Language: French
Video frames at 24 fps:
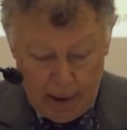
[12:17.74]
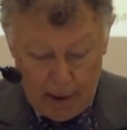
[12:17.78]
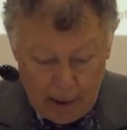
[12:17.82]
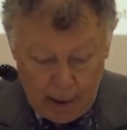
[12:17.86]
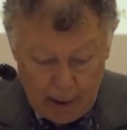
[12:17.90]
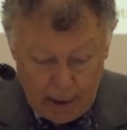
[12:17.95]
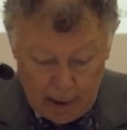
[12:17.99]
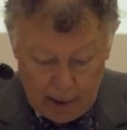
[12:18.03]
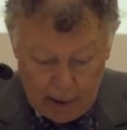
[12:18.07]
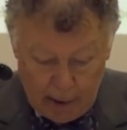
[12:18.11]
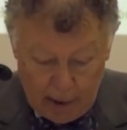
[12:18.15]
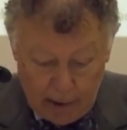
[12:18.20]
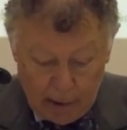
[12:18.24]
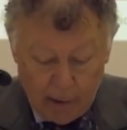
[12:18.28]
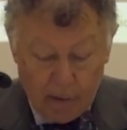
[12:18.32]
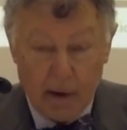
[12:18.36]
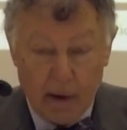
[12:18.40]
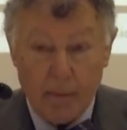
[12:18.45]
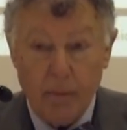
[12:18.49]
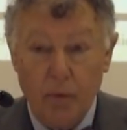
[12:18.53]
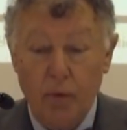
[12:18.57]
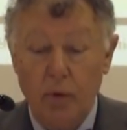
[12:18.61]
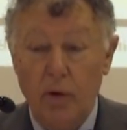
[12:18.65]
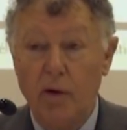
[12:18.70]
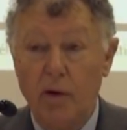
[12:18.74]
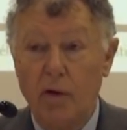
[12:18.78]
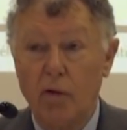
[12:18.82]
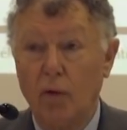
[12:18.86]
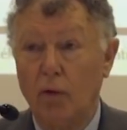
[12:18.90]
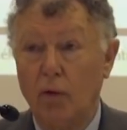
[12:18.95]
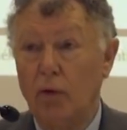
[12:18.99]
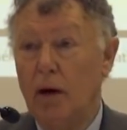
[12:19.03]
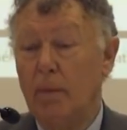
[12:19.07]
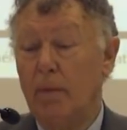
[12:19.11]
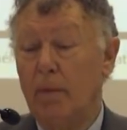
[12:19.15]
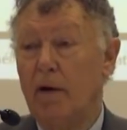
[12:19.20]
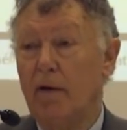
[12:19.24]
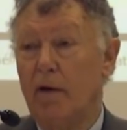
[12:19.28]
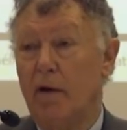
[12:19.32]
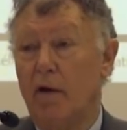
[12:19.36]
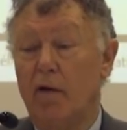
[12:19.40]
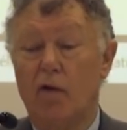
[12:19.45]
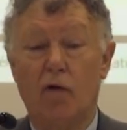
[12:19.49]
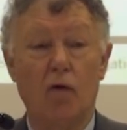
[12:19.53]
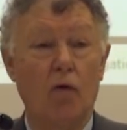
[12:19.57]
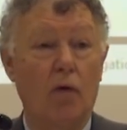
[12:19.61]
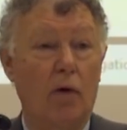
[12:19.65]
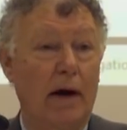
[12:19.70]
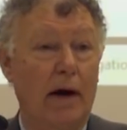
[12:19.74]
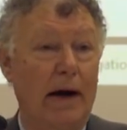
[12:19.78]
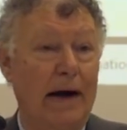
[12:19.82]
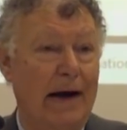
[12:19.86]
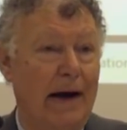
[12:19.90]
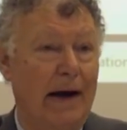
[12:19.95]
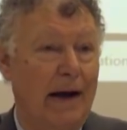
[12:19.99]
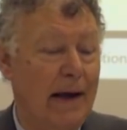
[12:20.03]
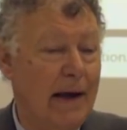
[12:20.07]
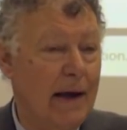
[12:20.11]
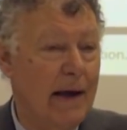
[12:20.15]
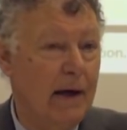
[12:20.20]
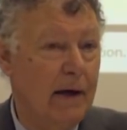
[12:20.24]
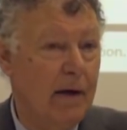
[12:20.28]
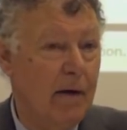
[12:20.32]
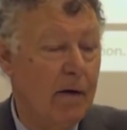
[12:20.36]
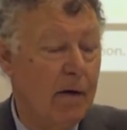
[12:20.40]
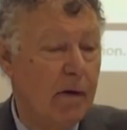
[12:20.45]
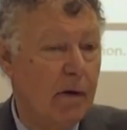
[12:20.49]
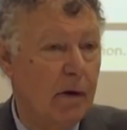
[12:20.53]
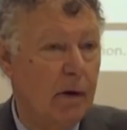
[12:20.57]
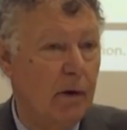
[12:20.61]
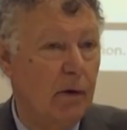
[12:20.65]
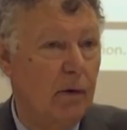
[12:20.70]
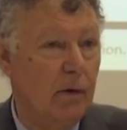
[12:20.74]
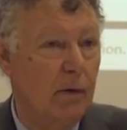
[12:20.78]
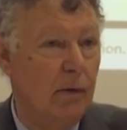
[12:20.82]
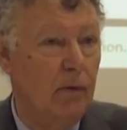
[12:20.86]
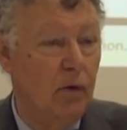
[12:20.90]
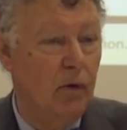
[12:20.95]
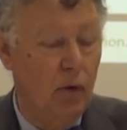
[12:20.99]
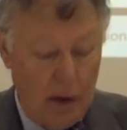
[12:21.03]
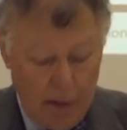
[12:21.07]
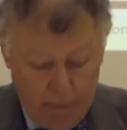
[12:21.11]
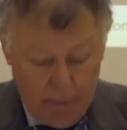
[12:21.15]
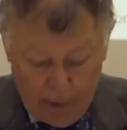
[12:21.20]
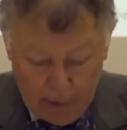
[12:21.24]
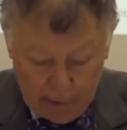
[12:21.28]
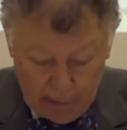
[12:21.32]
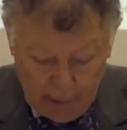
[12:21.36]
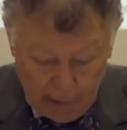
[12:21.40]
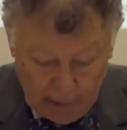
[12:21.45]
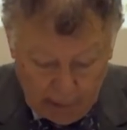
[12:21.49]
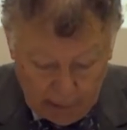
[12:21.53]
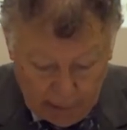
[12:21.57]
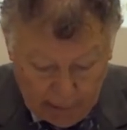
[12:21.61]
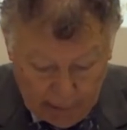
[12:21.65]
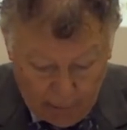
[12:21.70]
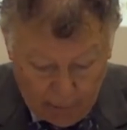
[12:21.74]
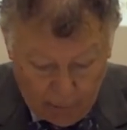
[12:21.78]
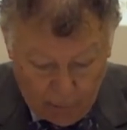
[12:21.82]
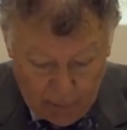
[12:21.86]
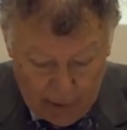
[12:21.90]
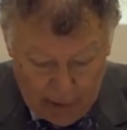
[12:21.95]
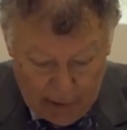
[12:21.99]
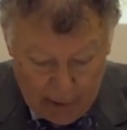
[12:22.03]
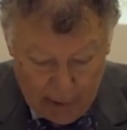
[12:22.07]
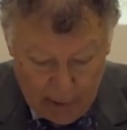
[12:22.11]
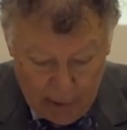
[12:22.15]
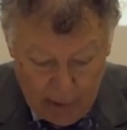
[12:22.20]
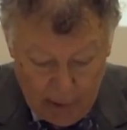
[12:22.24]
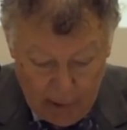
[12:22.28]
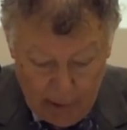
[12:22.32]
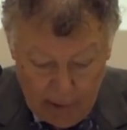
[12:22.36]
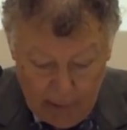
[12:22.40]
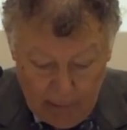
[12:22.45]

et elle s'appuie sur une appréciation réaliste de la pratique internationale.